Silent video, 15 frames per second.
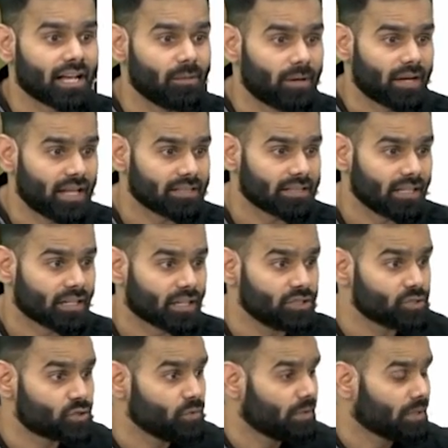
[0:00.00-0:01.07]
आगे बढ़ाता है
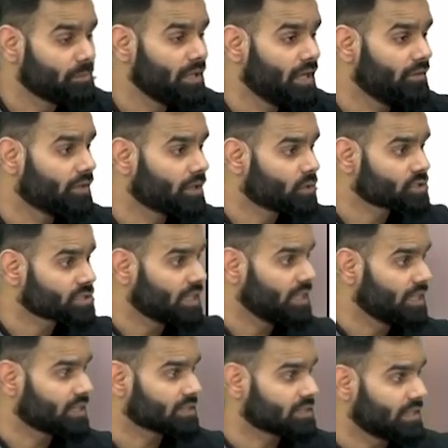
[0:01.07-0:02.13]
कंज्यूमर बिहेवियर को
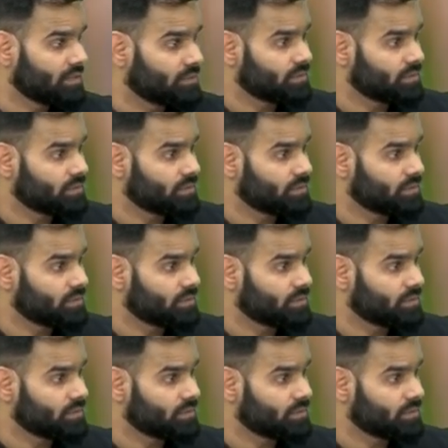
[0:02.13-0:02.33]
स्टडी करता है